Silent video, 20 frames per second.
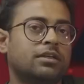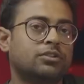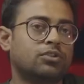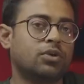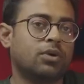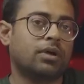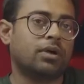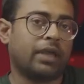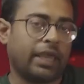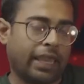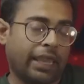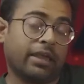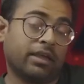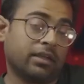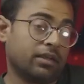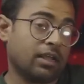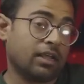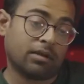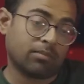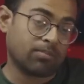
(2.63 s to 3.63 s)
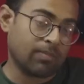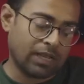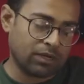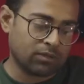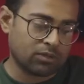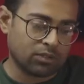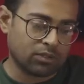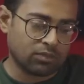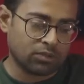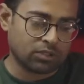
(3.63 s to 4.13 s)
সো হ্যাঁ না
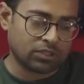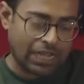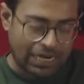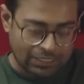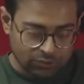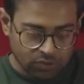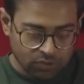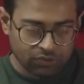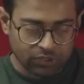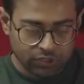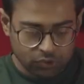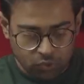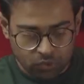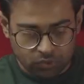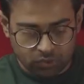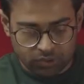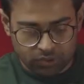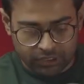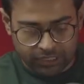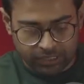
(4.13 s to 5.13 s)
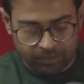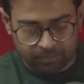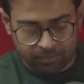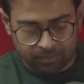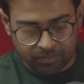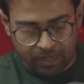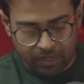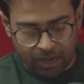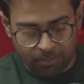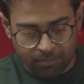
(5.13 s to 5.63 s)
ভালো কথা বলছে আসলে এটা সত্য যে
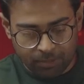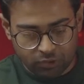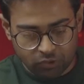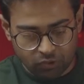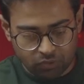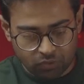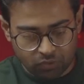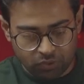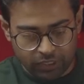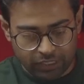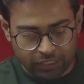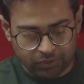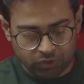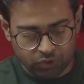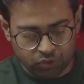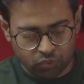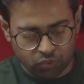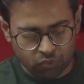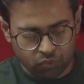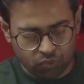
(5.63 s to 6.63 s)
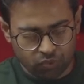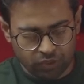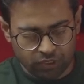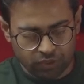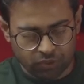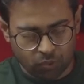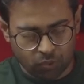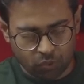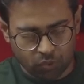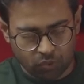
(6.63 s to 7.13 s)
আমরা যখন কোনো একটা কিছু শুরু করি
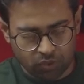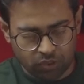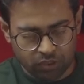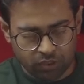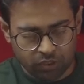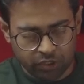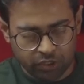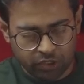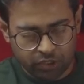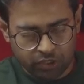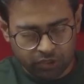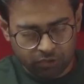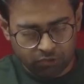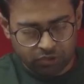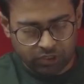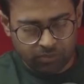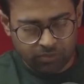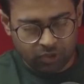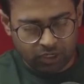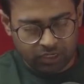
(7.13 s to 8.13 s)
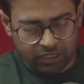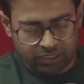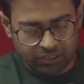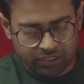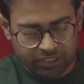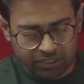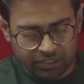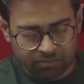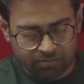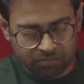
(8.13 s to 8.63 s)
তখন ওই যে বলে না
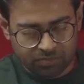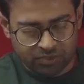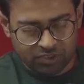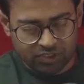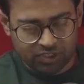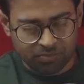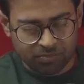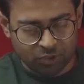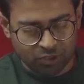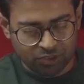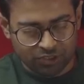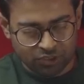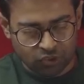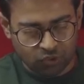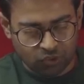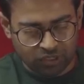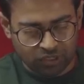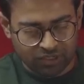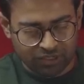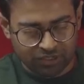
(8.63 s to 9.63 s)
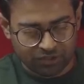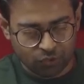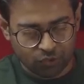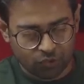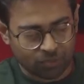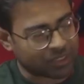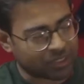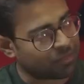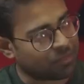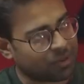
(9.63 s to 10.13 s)
যে চিপ অন দ্য শোল্ডার
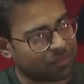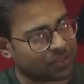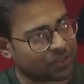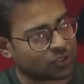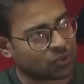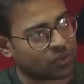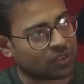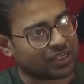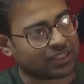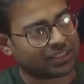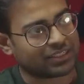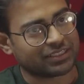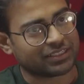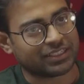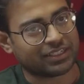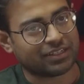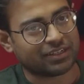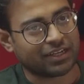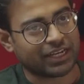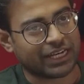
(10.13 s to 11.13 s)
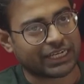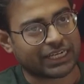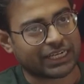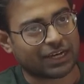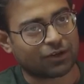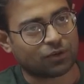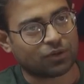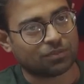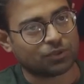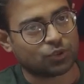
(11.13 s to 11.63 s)
ওরকম একটা ব্যাপার চলে আসে যে এইটা
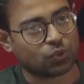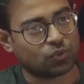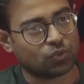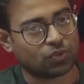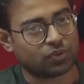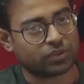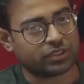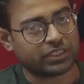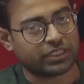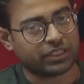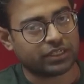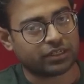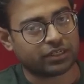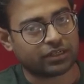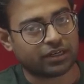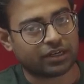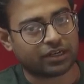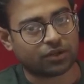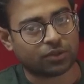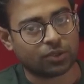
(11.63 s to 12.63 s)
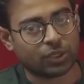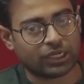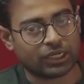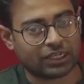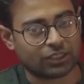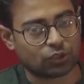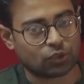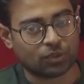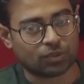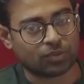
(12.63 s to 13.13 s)
এখন আমি শুরু করছি এখন
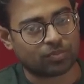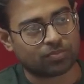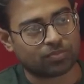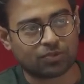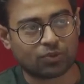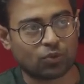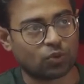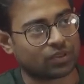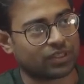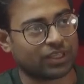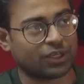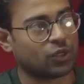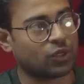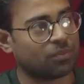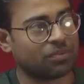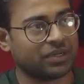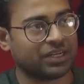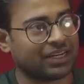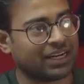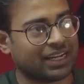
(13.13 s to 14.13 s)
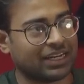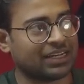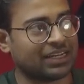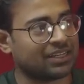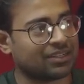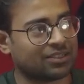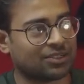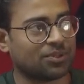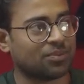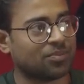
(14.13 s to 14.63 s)
এটা তো করতেই হবে
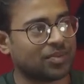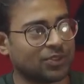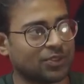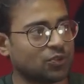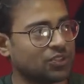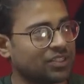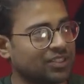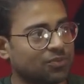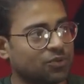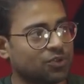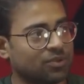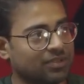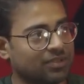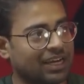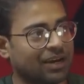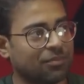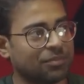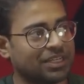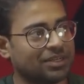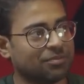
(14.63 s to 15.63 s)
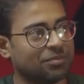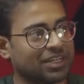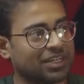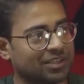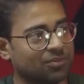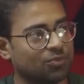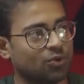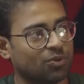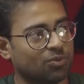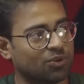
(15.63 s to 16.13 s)
নাইলে তো মানুষ কি বলবে আমি বা
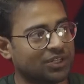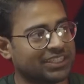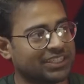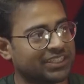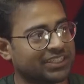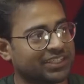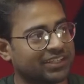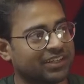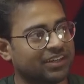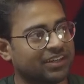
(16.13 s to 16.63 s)
কি বলবো নিজেকে